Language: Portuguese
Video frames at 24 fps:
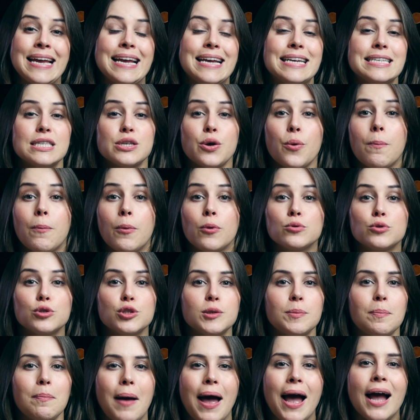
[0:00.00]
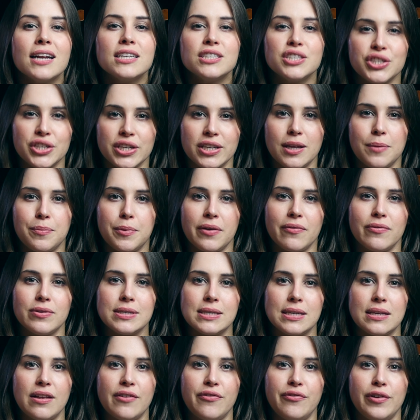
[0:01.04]
Esse é o ponto de partida para
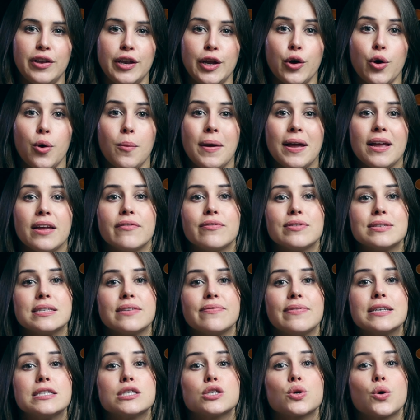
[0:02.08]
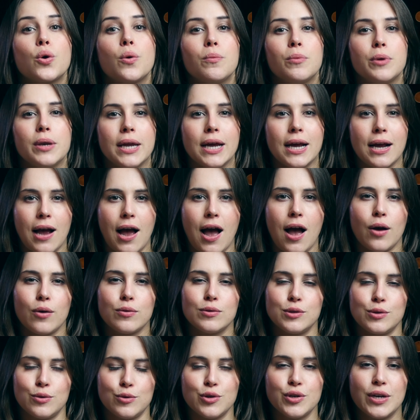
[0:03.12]
você definir como é que você vai se comunicar
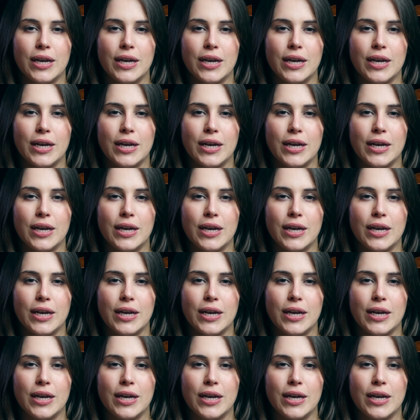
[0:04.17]
com seus